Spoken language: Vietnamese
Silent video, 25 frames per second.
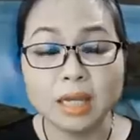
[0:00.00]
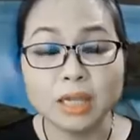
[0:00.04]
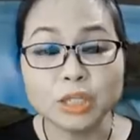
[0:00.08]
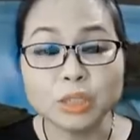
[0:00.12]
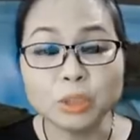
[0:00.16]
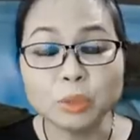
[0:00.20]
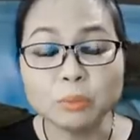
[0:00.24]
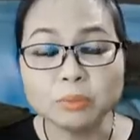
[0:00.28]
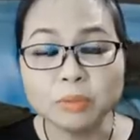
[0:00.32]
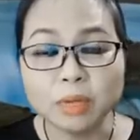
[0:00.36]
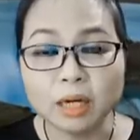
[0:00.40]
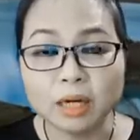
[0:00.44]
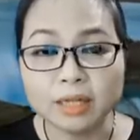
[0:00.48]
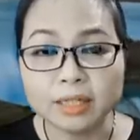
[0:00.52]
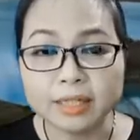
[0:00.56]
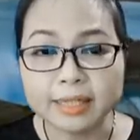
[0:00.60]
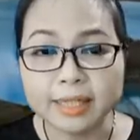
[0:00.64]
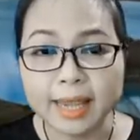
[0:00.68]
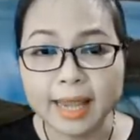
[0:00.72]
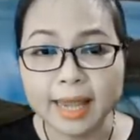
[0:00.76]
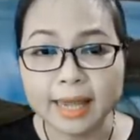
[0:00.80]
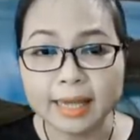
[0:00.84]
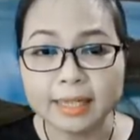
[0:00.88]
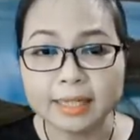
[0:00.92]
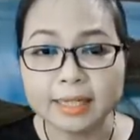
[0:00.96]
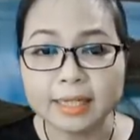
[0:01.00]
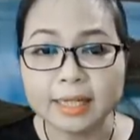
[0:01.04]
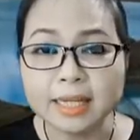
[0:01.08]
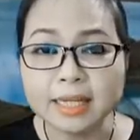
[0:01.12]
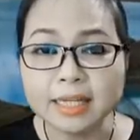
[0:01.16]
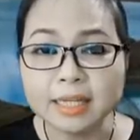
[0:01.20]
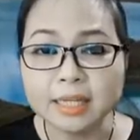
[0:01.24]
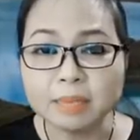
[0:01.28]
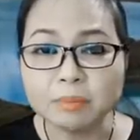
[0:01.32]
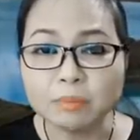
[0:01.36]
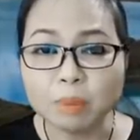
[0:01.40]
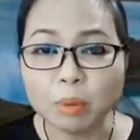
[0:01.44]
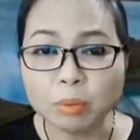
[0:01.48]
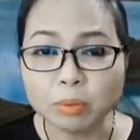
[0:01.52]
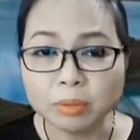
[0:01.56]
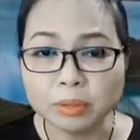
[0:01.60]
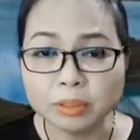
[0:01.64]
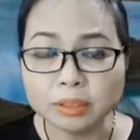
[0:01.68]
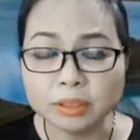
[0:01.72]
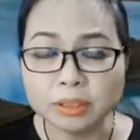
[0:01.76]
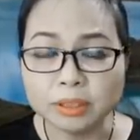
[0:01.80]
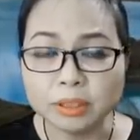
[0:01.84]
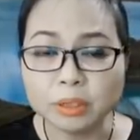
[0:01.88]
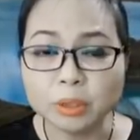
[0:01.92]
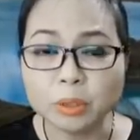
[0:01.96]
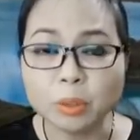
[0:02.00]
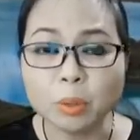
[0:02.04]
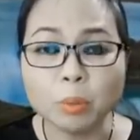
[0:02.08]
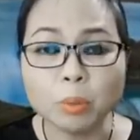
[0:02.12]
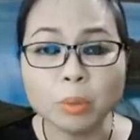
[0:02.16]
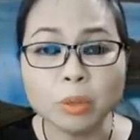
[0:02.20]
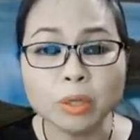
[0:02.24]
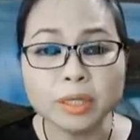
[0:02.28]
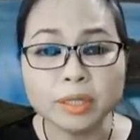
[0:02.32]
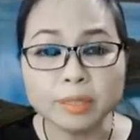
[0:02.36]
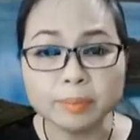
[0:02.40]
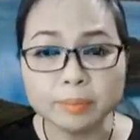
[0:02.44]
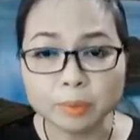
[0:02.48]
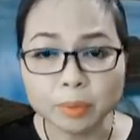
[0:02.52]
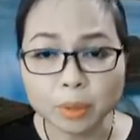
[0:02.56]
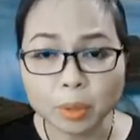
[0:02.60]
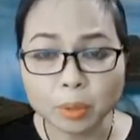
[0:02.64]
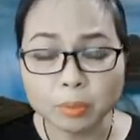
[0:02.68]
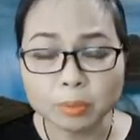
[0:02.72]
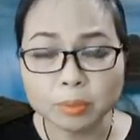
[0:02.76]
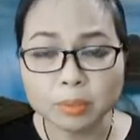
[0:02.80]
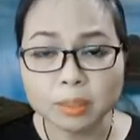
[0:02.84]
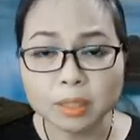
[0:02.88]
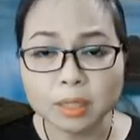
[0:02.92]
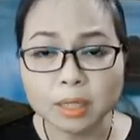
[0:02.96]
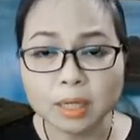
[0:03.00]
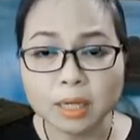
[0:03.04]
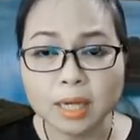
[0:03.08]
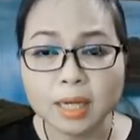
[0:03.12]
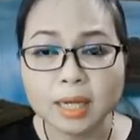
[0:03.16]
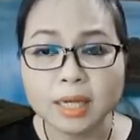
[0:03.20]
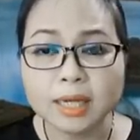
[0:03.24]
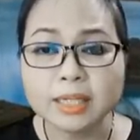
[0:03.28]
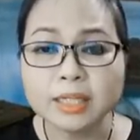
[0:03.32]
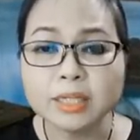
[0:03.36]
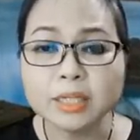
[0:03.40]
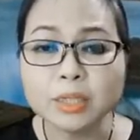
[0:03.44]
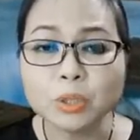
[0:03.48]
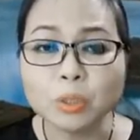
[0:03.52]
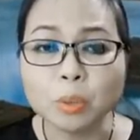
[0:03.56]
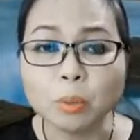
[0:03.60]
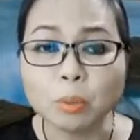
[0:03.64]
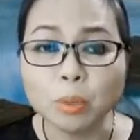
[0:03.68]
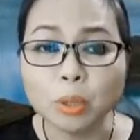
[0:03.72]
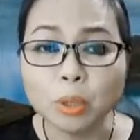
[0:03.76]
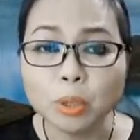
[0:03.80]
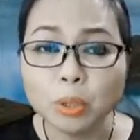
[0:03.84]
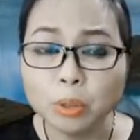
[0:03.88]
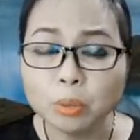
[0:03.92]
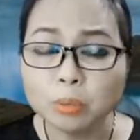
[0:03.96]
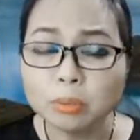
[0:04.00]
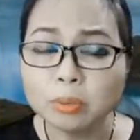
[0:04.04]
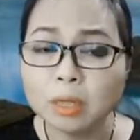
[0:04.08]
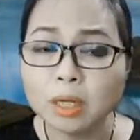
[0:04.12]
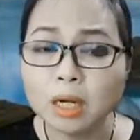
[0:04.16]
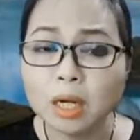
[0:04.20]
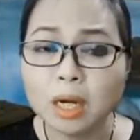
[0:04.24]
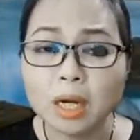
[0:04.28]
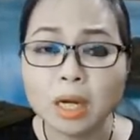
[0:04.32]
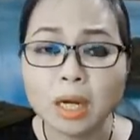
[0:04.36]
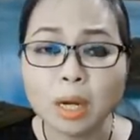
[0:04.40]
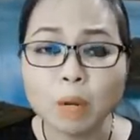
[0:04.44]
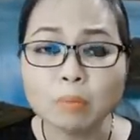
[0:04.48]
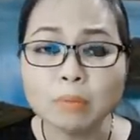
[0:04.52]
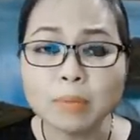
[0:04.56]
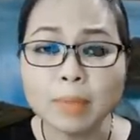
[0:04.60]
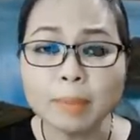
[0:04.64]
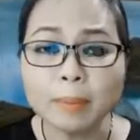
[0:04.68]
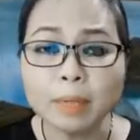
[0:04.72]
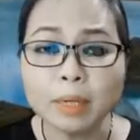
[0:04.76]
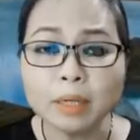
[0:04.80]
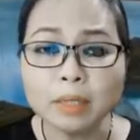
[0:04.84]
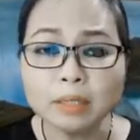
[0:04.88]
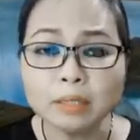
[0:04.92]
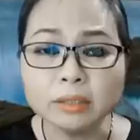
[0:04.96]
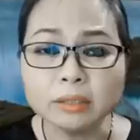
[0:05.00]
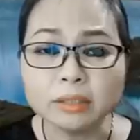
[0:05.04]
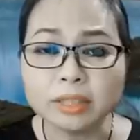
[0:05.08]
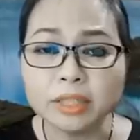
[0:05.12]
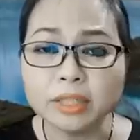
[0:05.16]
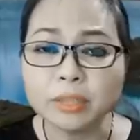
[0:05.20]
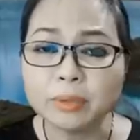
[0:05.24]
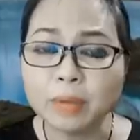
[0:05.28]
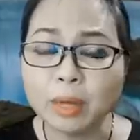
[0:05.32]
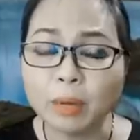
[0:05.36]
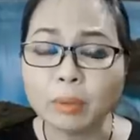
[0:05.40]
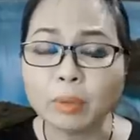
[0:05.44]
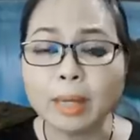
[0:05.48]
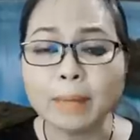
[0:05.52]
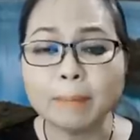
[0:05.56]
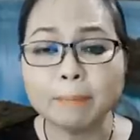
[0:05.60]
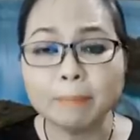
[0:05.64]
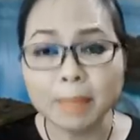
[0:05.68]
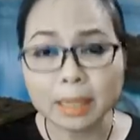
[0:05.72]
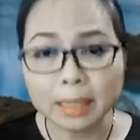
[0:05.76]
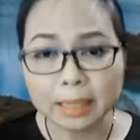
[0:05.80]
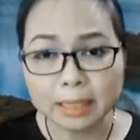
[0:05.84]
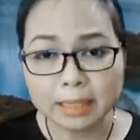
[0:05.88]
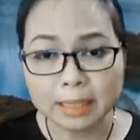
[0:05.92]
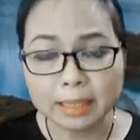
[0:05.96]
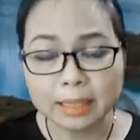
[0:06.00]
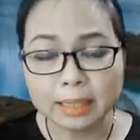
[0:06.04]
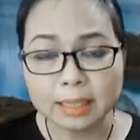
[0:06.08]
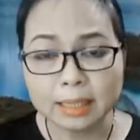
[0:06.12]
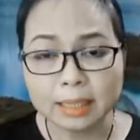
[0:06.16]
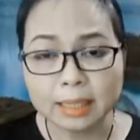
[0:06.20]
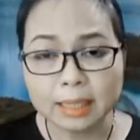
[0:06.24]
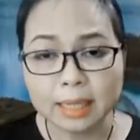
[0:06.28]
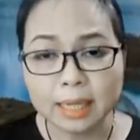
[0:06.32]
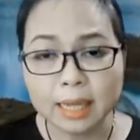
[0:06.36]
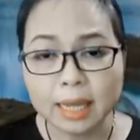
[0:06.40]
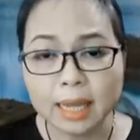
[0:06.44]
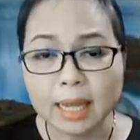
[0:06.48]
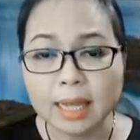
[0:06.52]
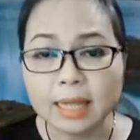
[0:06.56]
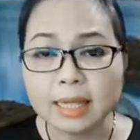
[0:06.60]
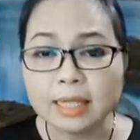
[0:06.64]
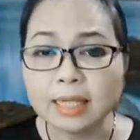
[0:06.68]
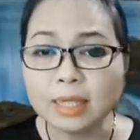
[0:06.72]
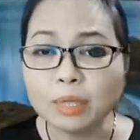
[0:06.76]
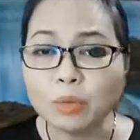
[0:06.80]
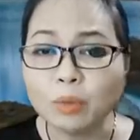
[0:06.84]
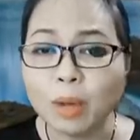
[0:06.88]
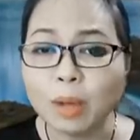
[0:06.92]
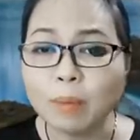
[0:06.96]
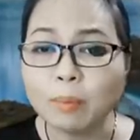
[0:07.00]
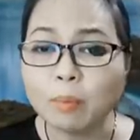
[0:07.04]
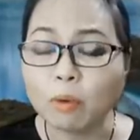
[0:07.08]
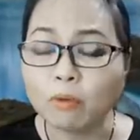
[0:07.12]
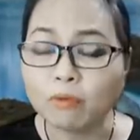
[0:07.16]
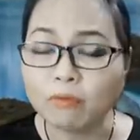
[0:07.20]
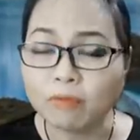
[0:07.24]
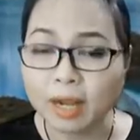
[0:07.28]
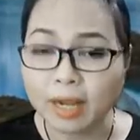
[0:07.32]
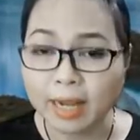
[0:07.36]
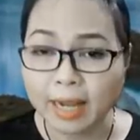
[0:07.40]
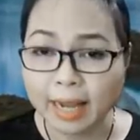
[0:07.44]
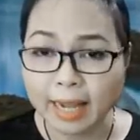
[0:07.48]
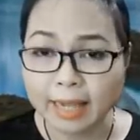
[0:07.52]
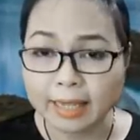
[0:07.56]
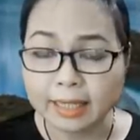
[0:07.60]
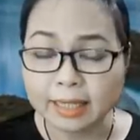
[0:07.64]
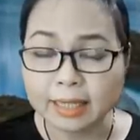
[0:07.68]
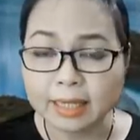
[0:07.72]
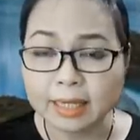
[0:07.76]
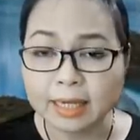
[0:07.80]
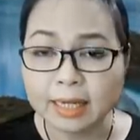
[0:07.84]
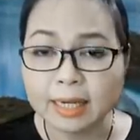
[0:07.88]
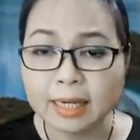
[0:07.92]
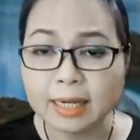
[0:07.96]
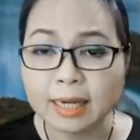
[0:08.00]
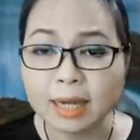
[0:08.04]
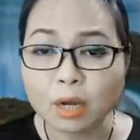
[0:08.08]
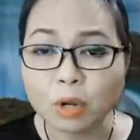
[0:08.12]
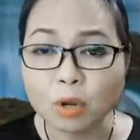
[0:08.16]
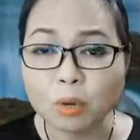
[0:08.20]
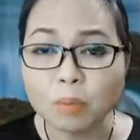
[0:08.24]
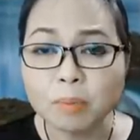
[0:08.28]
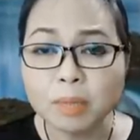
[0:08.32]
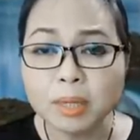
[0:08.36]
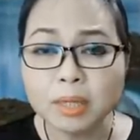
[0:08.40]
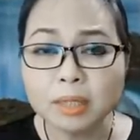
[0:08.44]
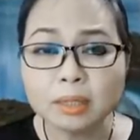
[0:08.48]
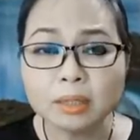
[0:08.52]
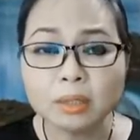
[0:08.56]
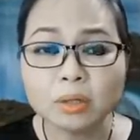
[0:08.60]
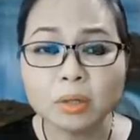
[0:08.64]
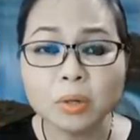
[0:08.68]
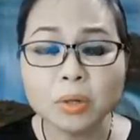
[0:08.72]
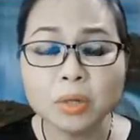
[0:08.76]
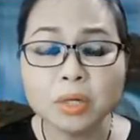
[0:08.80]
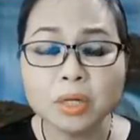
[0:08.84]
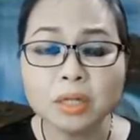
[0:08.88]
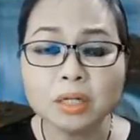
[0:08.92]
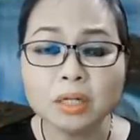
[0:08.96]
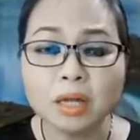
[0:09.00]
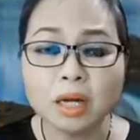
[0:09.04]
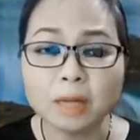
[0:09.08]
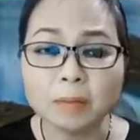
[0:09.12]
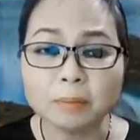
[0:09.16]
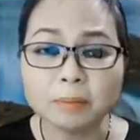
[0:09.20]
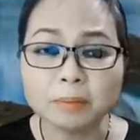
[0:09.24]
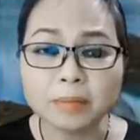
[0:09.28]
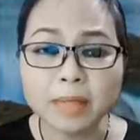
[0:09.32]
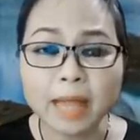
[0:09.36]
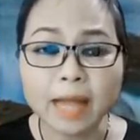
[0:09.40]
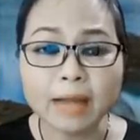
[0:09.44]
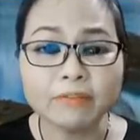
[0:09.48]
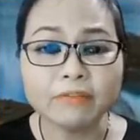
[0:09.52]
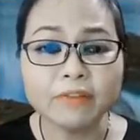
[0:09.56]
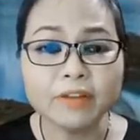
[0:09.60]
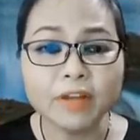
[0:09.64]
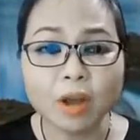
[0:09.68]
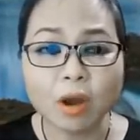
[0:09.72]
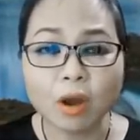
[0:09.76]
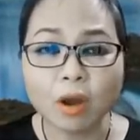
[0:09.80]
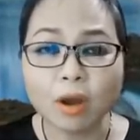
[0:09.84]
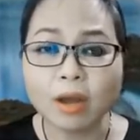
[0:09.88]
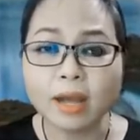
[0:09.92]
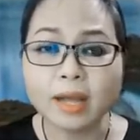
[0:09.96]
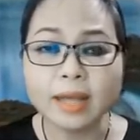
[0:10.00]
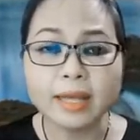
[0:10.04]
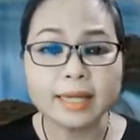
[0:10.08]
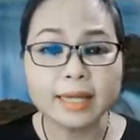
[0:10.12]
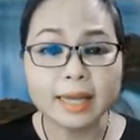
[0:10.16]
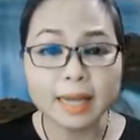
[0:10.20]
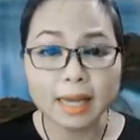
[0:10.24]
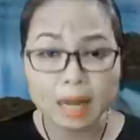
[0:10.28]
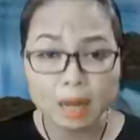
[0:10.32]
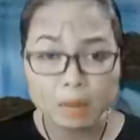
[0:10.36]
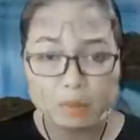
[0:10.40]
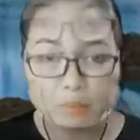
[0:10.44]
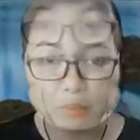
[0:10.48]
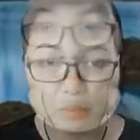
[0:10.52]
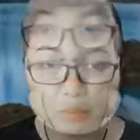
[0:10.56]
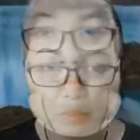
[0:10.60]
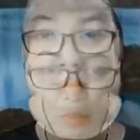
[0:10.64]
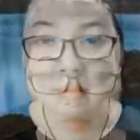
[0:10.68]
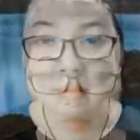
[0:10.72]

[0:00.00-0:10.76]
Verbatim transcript: Dùng thời gian để nhìn một người cũng có điểm tốt, nhưng cũng có lúc không đáp ứng được yêu cầu cấp bách. Chỉ qua một vài ngày là có biết có nên hợp tác với họ hay là không.